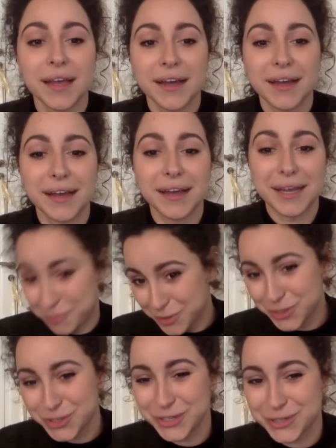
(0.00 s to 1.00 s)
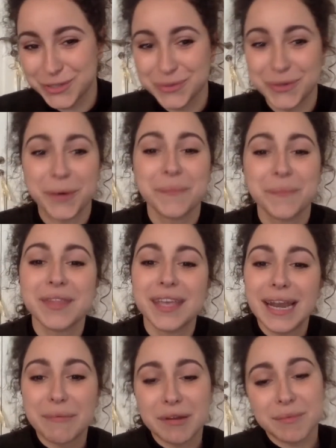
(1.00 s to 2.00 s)
Eh, buongiorno Giulio.
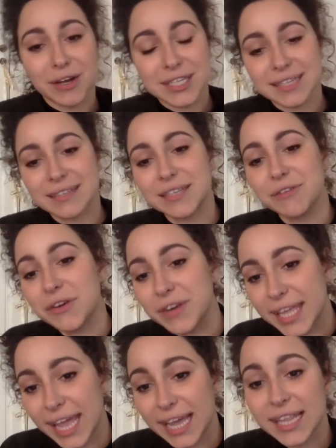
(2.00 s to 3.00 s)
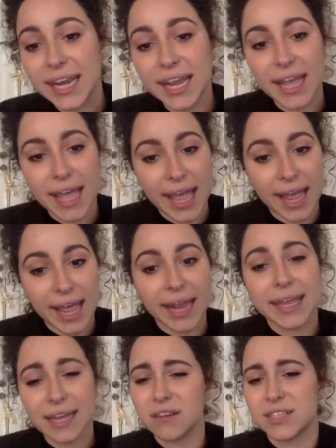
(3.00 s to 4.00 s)
La prima cosa che ti volevo chiedere è
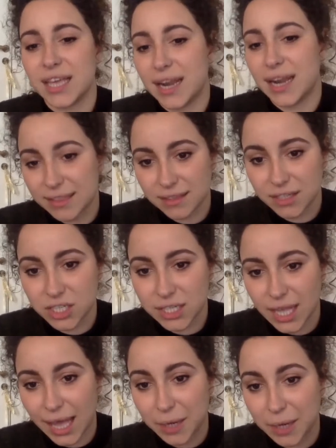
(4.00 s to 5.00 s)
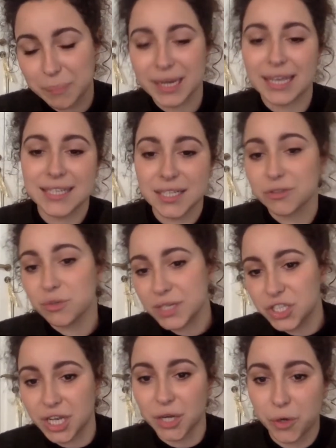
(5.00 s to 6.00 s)
che cos'è l'arte digitale, perché secondo me
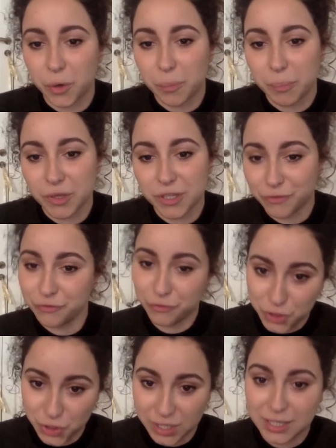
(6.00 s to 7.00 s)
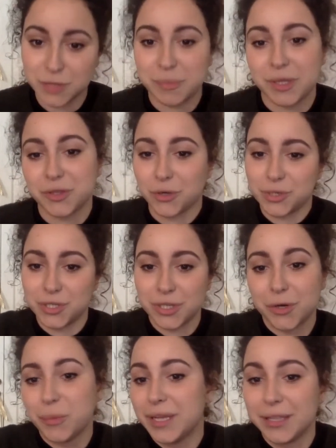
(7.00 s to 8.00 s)
c'è ancora un po' di confusione rispetto a questo
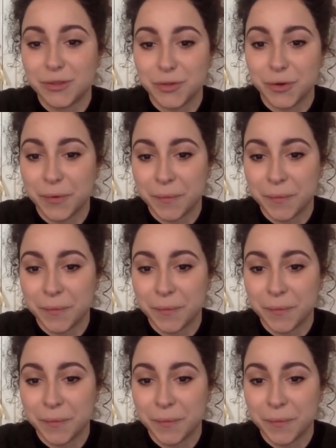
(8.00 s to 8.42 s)
argomento.